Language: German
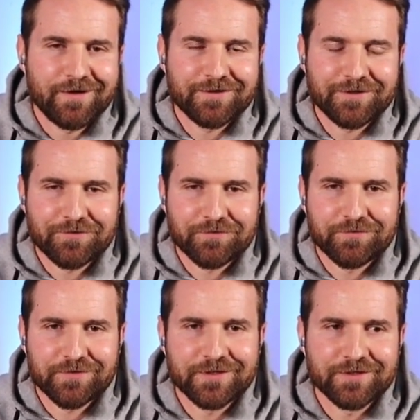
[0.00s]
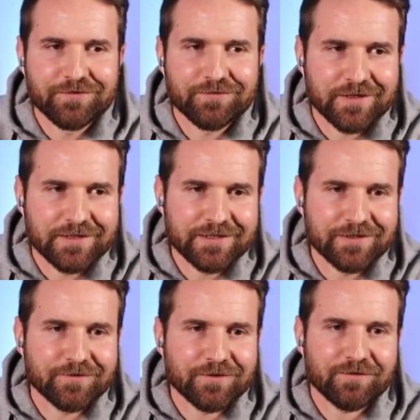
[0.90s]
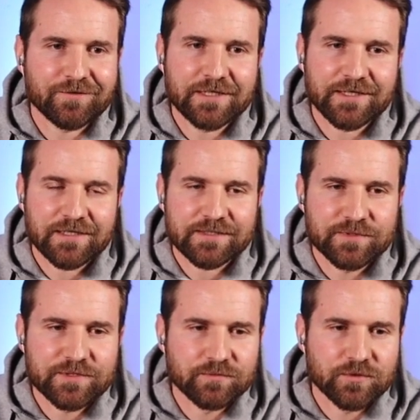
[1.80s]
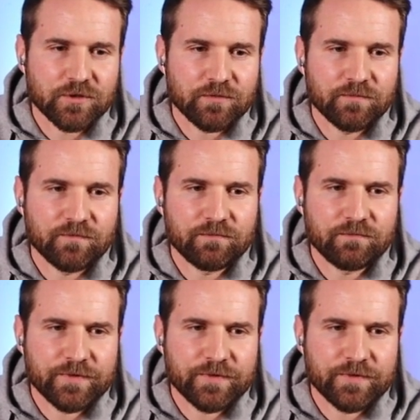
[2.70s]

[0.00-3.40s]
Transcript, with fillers: nicht zu viel zu verlieren und auch wirklich alles mitzubekommen.